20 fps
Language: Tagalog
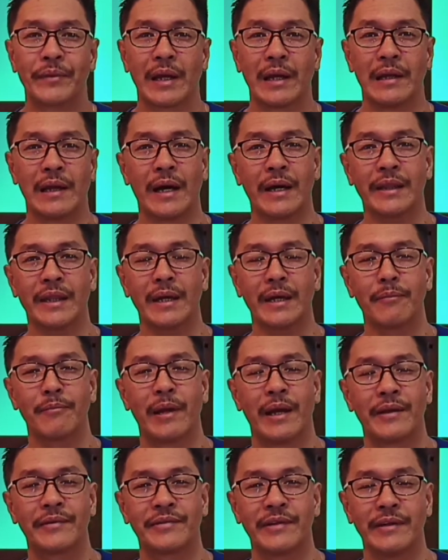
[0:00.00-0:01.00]
Lahat ng
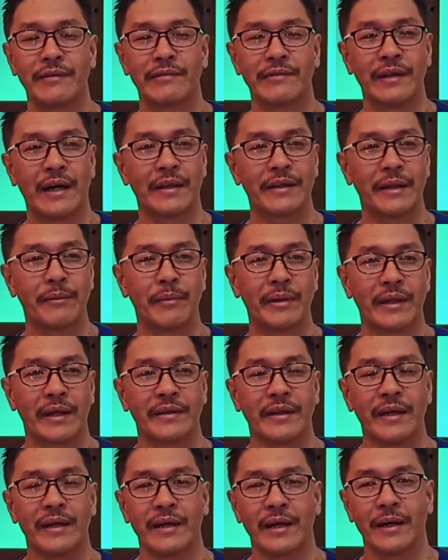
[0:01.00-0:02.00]
blessings na ating
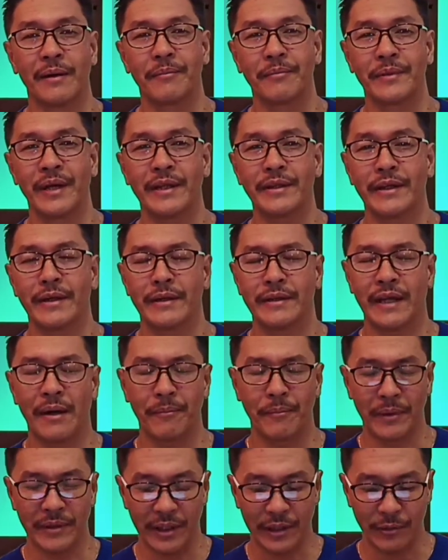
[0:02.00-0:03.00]
natatanggap,
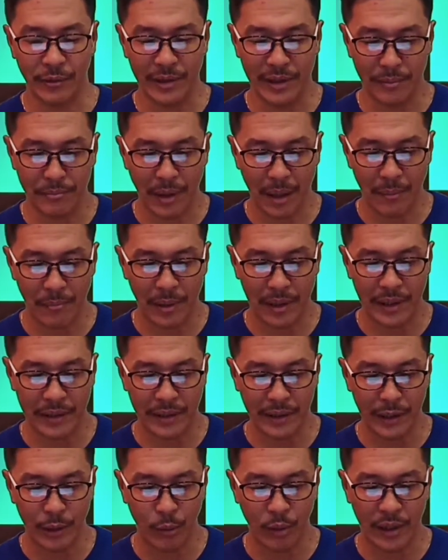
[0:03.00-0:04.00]
dapat ito ay nagbabalik
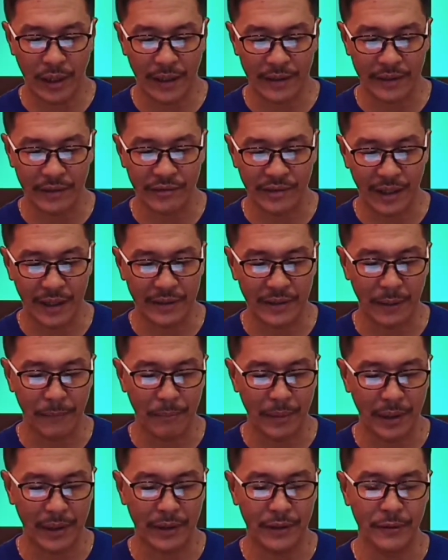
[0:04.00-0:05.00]
ng luwalhati sa ating
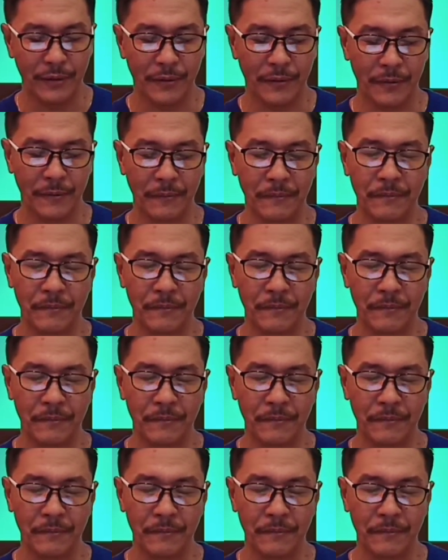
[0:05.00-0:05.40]
Panginoon.